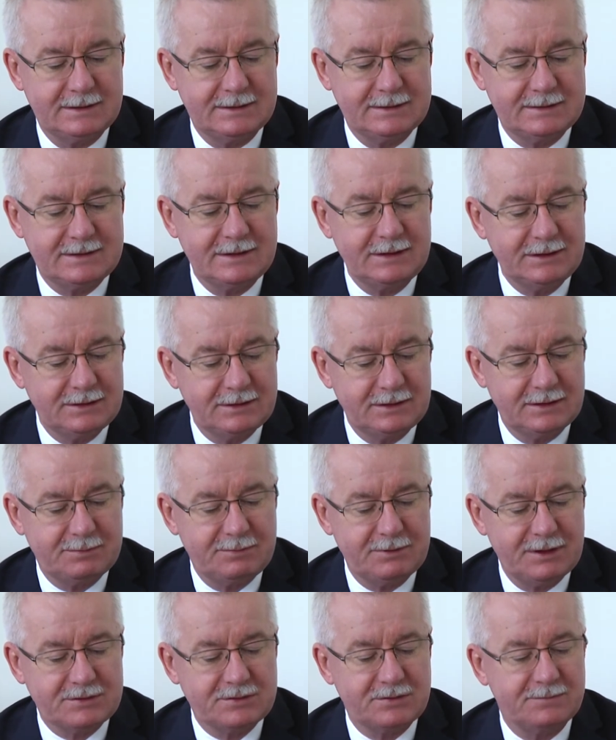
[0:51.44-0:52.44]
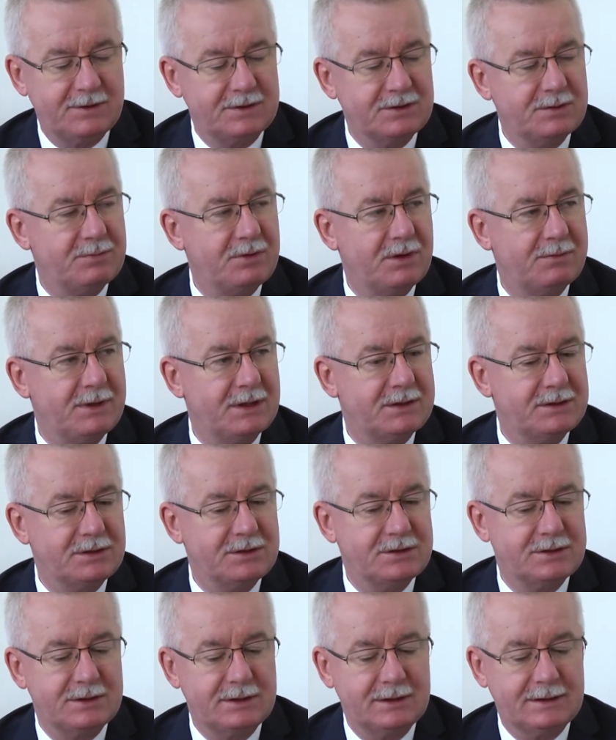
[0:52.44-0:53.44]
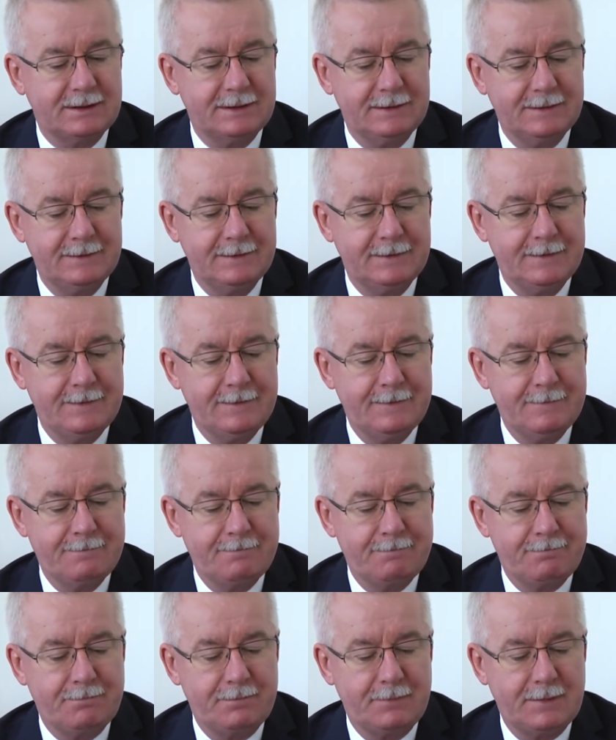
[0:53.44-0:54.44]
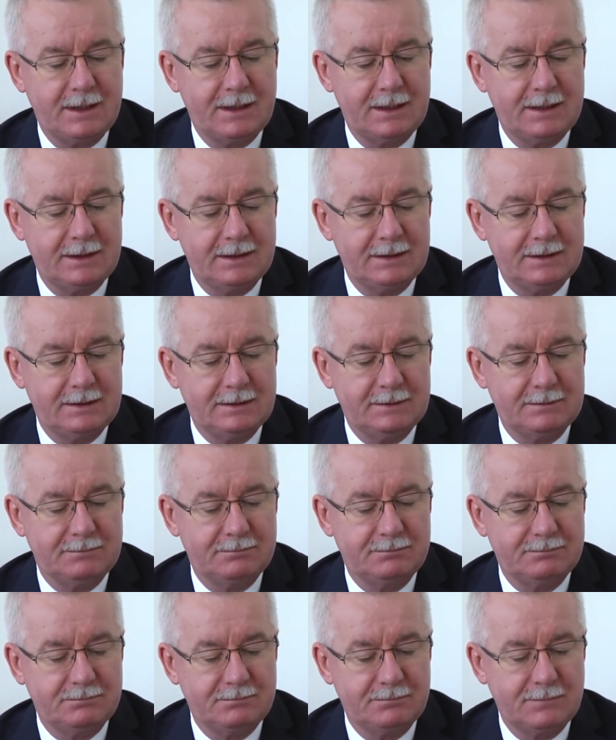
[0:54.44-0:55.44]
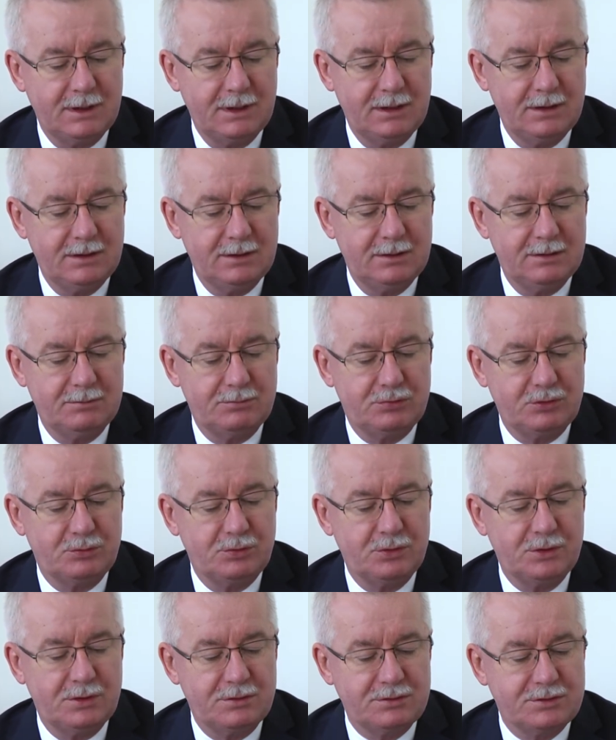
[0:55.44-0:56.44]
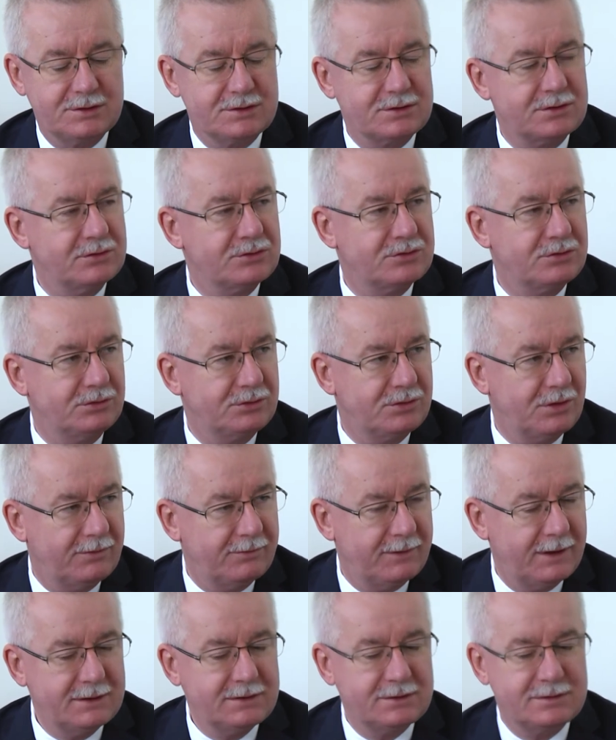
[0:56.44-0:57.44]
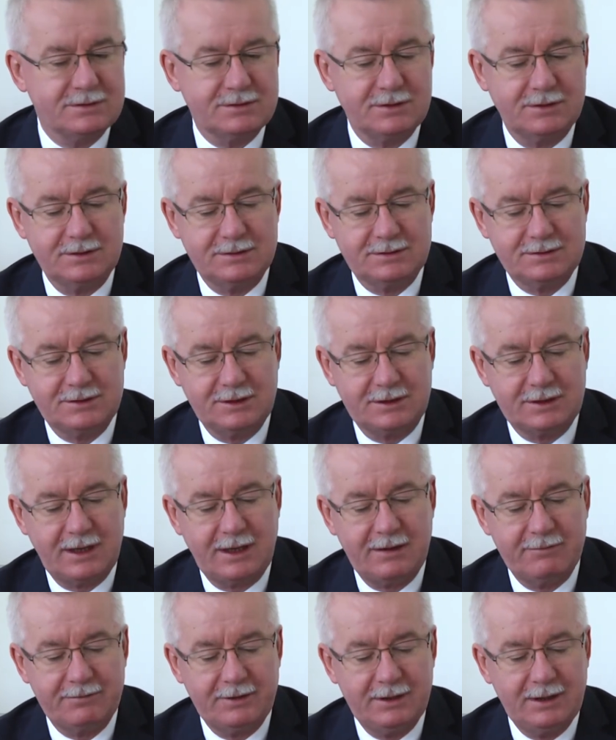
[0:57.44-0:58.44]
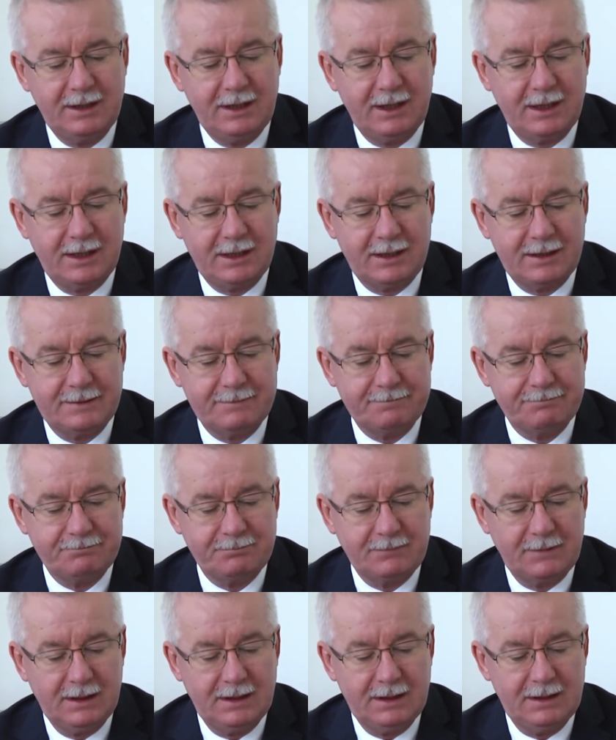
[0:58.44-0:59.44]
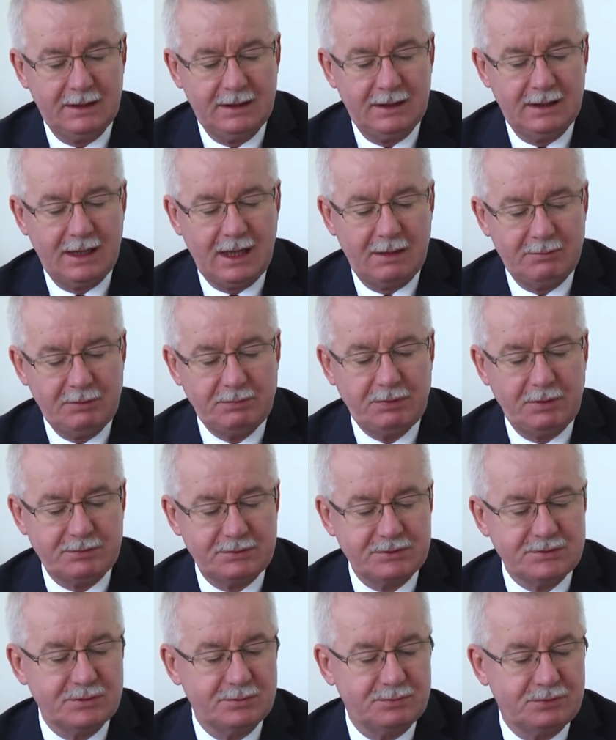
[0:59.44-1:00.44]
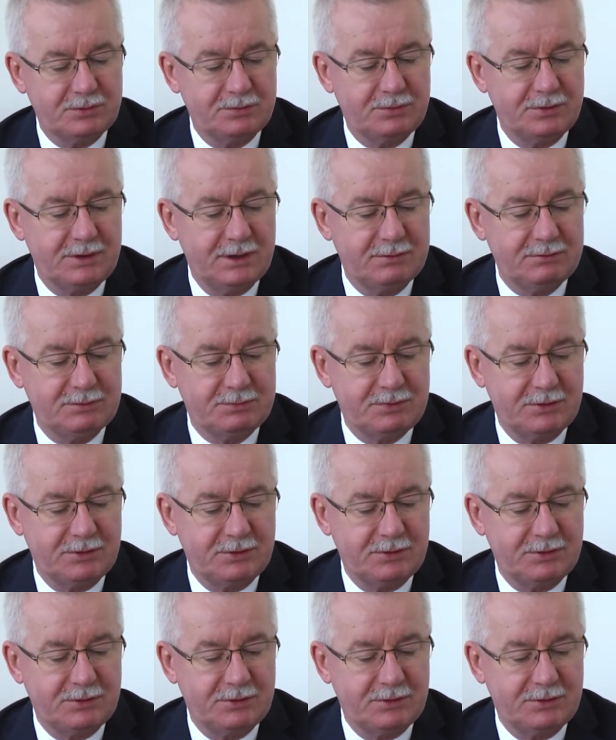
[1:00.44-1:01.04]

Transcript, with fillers: e, z innych placówek dyplomatycznych e, próbują się skonsultować, co jest ciekawe, a, a my po prostu próbujemy